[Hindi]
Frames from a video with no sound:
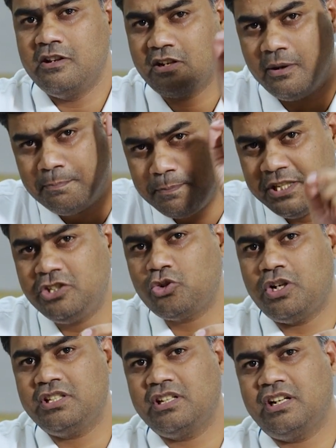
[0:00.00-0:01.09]
कंपनी
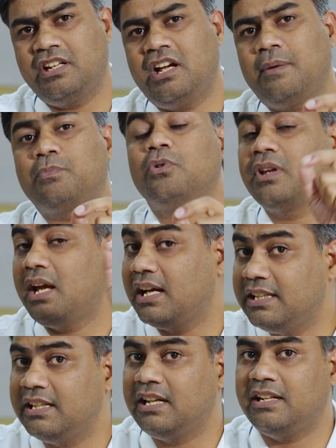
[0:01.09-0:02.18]
चॉइस करेगी आपको क्या
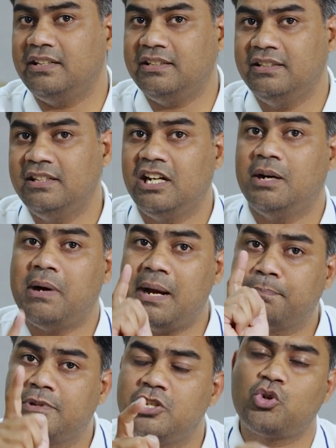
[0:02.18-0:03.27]
देना है अब
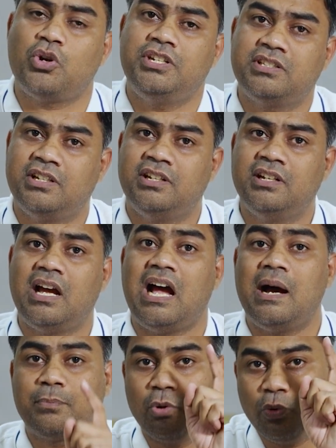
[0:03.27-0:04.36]
आपकी चॉइस है
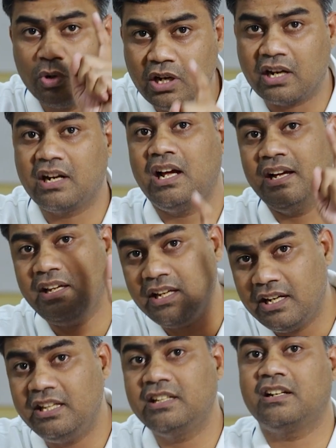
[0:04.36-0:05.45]
आपको वो करना है या
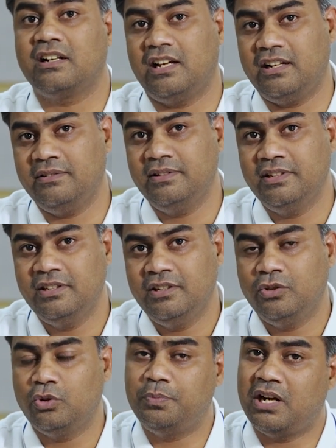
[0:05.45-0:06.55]
नहीं करना है
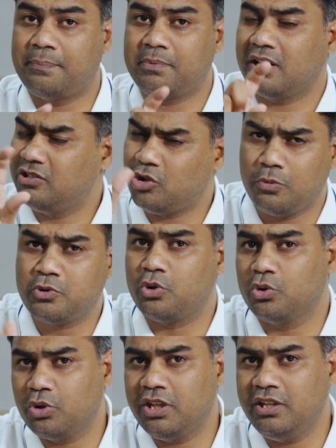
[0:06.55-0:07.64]
तो फिर आप क्या जॉब छोड़
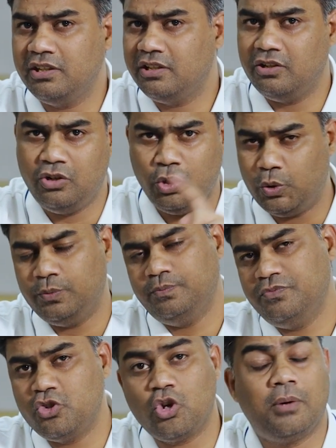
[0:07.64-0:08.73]
दोगे नो
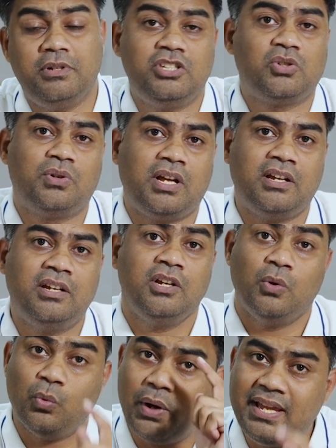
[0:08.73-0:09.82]
no, जॉब नहीं छोड़ना है
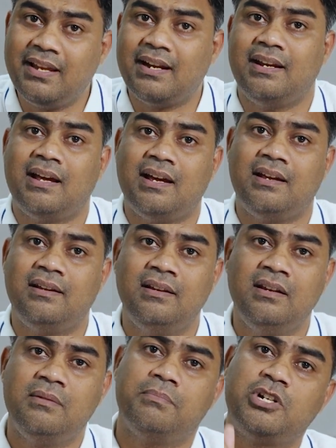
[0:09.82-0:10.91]
वही रहना है
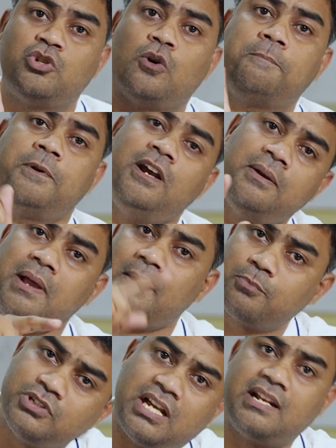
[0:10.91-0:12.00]
बट जो फील्ड में
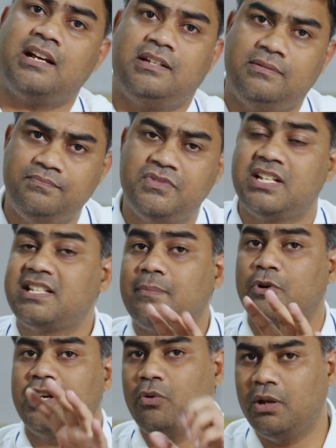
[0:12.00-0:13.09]
आपको जाना है जैसे
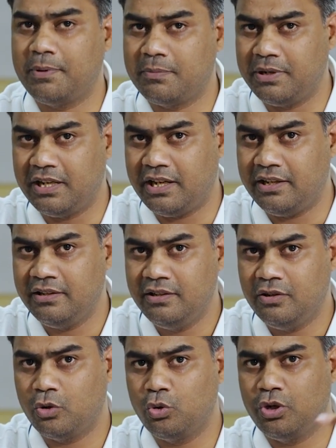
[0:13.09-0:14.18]
आपको डेवलपर बनना है
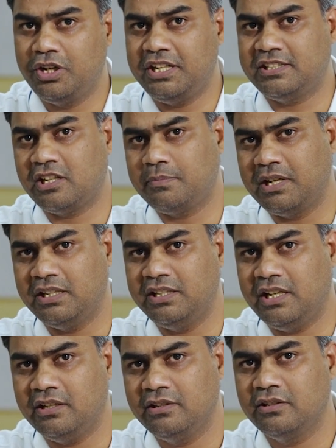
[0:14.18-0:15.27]
और उन्होंने टेस्टर बना
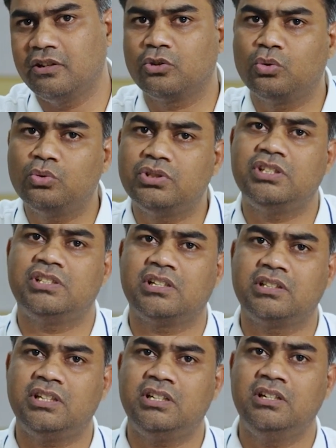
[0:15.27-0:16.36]
दिया कर तो कुछ नहीं
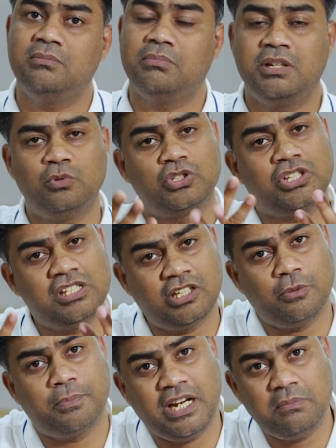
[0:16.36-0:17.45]
सकते बड़ी मुश्किल से
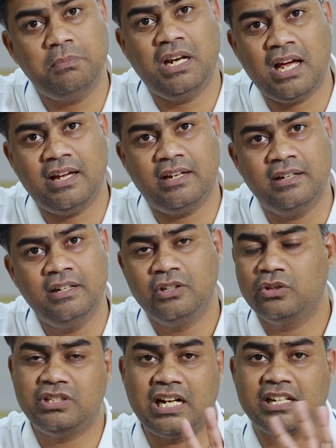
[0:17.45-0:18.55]
तो ब्रेक मिला है
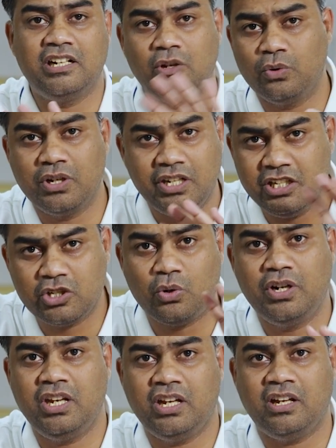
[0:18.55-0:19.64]
तो जाके नौकरी नहीं
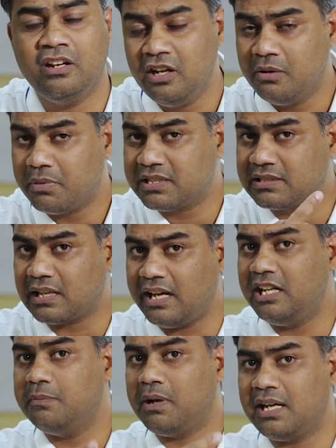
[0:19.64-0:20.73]
छोड़नी है बट
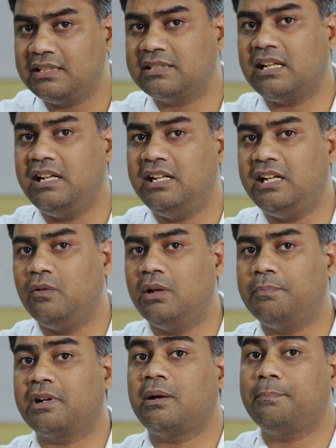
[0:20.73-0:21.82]
साइड बाय साइड
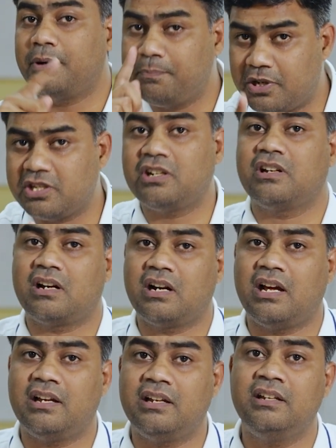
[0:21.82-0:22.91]
डेवलपर का प्रिपरेशन
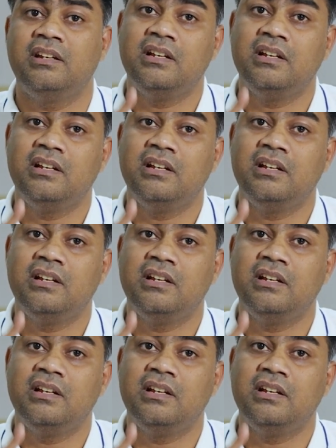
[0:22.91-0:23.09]
करना है